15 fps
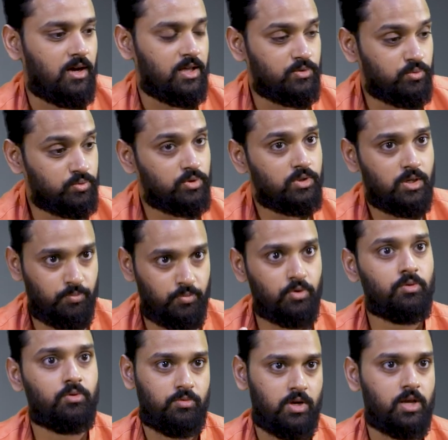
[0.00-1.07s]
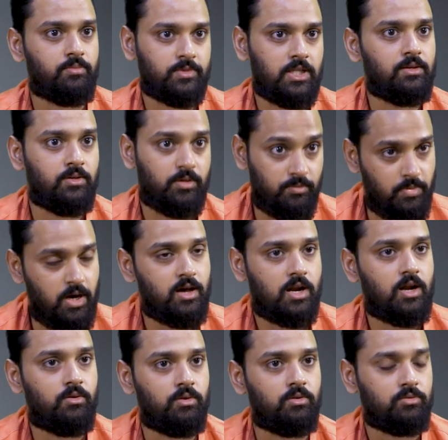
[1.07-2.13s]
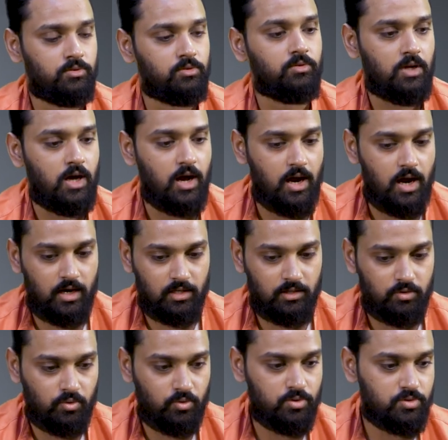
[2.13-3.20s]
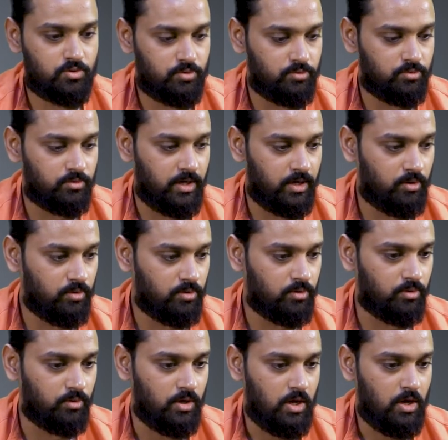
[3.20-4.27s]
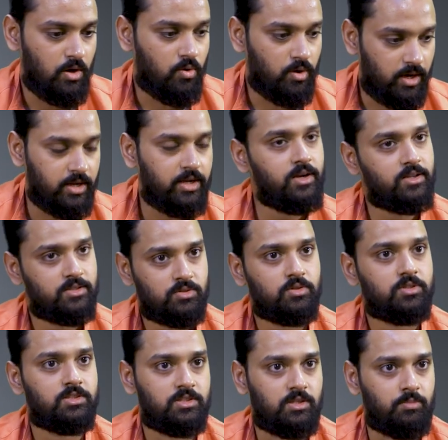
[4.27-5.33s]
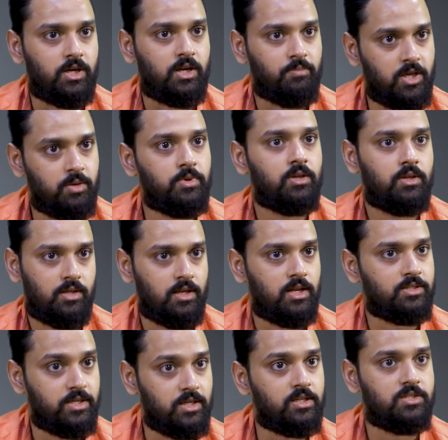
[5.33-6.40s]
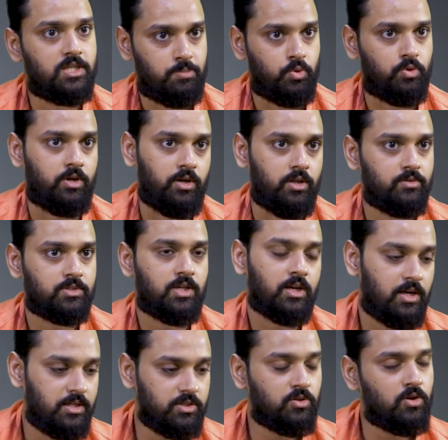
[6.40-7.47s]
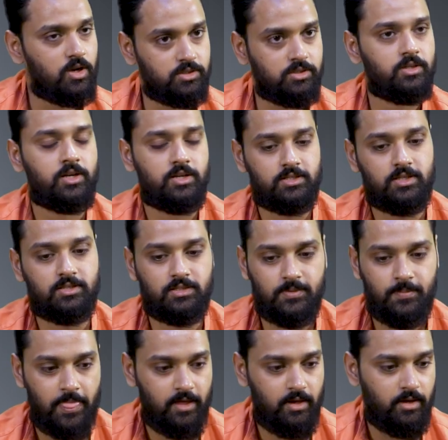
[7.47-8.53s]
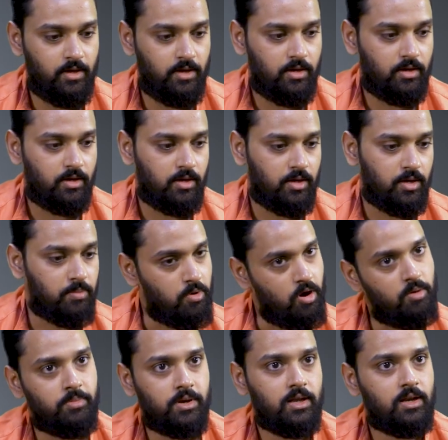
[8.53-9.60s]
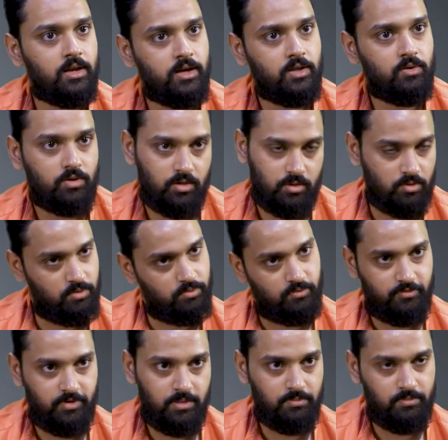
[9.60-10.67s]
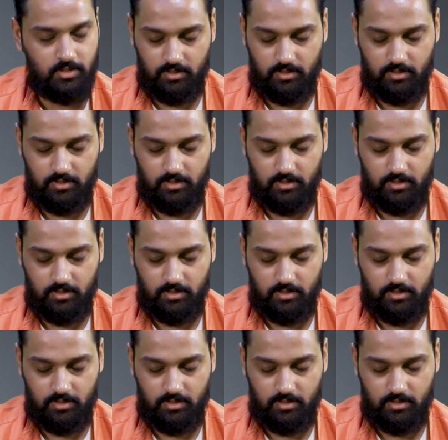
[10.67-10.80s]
అవి చూసుకున్నప్పుడు బాగా రావడం ఆటలతో కొంచెం ఎక్కడో ఒక ఇంట్రెస్ట్ వచ్చిందనమాట మేబీ ఇలా చేయొచ్చేమో అని hmm. అక్కడి నుంచి కాన్సన్ట్రేట్ చేసి బాంబే వెళ్ళండి ఒక ఫిల్మ్